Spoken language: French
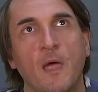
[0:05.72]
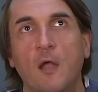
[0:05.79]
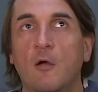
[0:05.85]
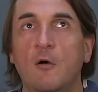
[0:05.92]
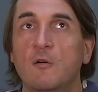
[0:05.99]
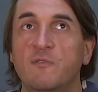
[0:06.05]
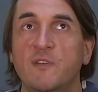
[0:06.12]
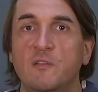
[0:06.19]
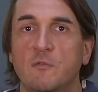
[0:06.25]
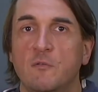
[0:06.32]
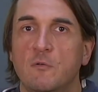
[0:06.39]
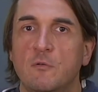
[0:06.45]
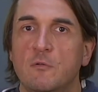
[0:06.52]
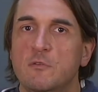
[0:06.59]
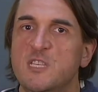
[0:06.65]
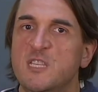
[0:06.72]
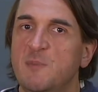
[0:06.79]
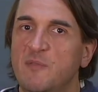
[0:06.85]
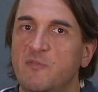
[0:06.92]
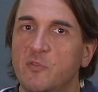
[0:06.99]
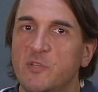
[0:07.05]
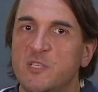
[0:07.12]
Alors en fait, le
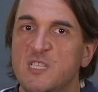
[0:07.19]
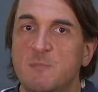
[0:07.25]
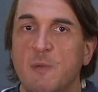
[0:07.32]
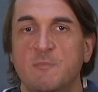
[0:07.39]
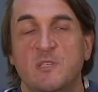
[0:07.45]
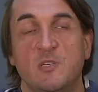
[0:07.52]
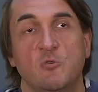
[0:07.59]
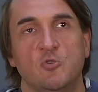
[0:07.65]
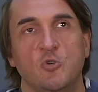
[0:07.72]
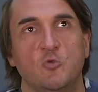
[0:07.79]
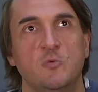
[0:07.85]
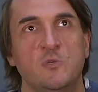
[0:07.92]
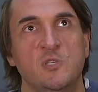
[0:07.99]
cinéma de fantasy, même si aujourd'hui